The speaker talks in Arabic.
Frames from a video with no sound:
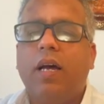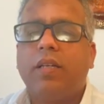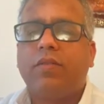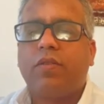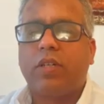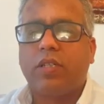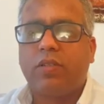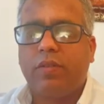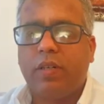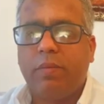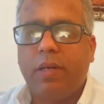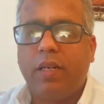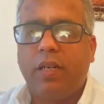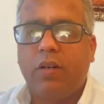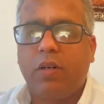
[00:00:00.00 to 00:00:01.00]
تفرج فيه
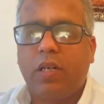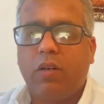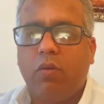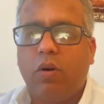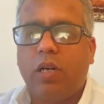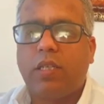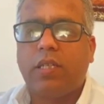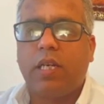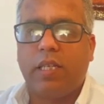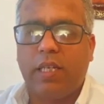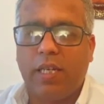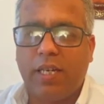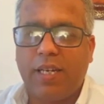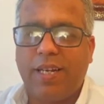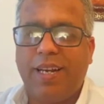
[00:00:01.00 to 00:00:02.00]
بانه كيقول لك
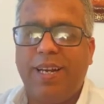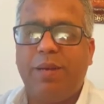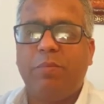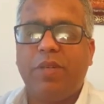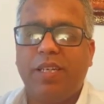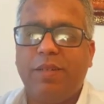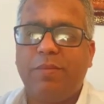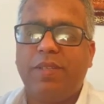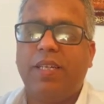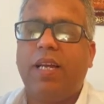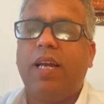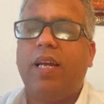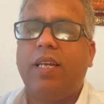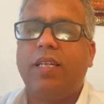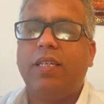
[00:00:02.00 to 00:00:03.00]
صديق حميم
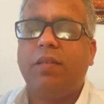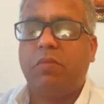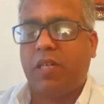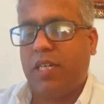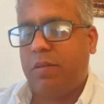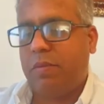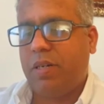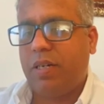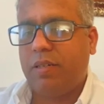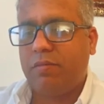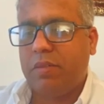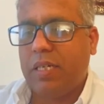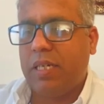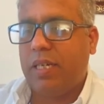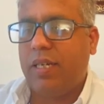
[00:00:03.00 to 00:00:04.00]
ديالي مرحبا
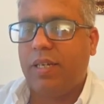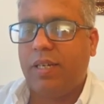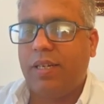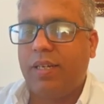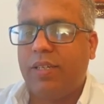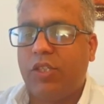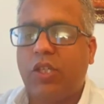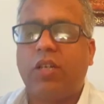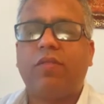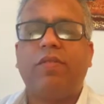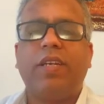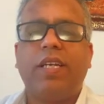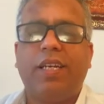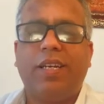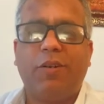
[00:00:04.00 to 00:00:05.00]
آه،
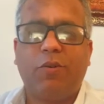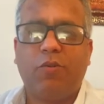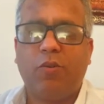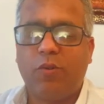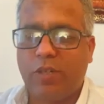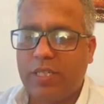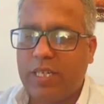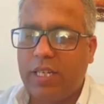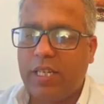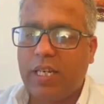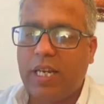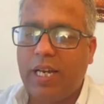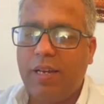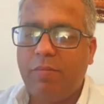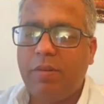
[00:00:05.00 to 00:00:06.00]
يشرفني انه يكون
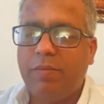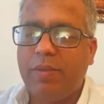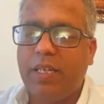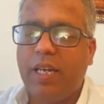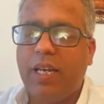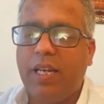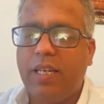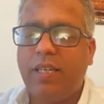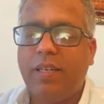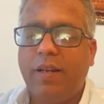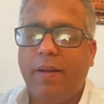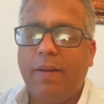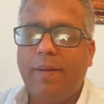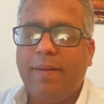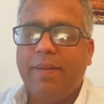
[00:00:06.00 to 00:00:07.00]
صديق حميم ديالي آه
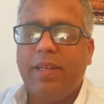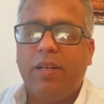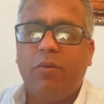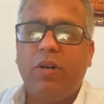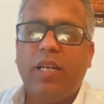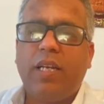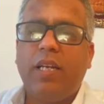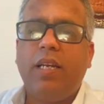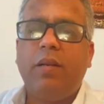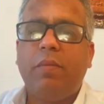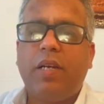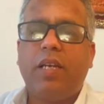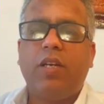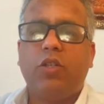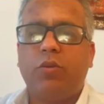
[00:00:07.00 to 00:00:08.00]
ولكن اللي ما
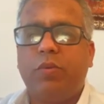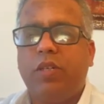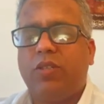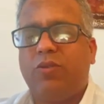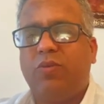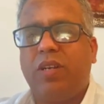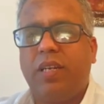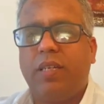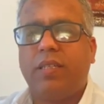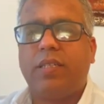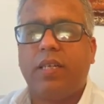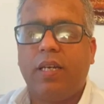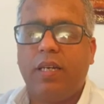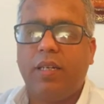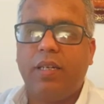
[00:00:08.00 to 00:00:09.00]
كيعجبنيش هو
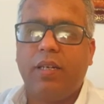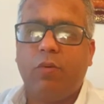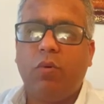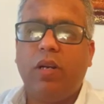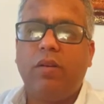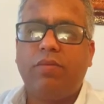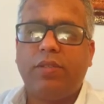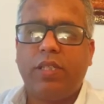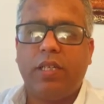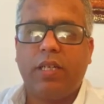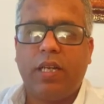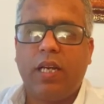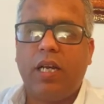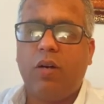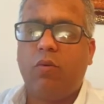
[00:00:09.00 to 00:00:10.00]
الانسان هو
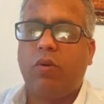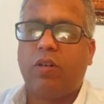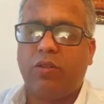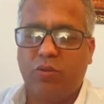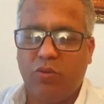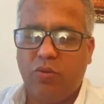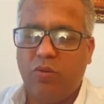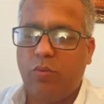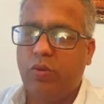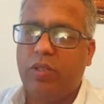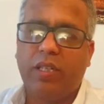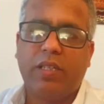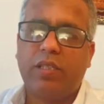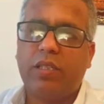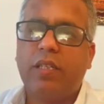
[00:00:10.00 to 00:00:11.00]
الافتراء والكذوب
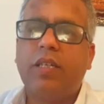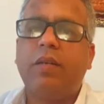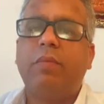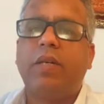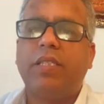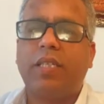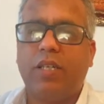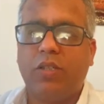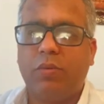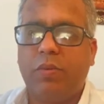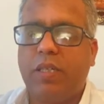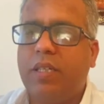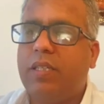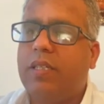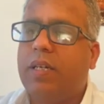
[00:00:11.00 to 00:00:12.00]
وداك الشيء ما
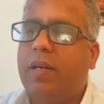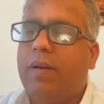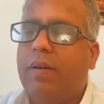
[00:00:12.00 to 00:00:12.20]
تيعجبنيش